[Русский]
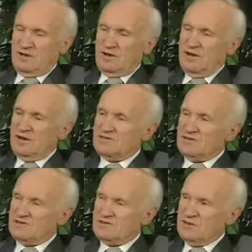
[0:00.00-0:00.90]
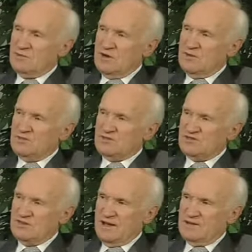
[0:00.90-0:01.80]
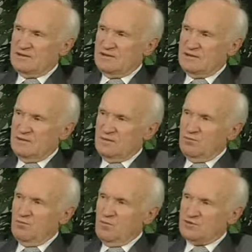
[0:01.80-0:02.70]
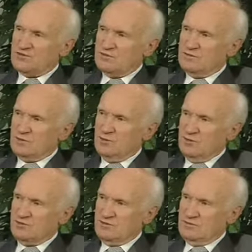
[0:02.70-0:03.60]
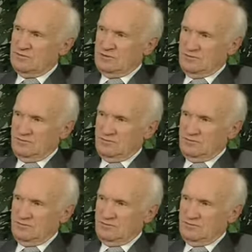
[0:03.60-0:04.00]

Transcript: А зачем обезьяне мозг философа?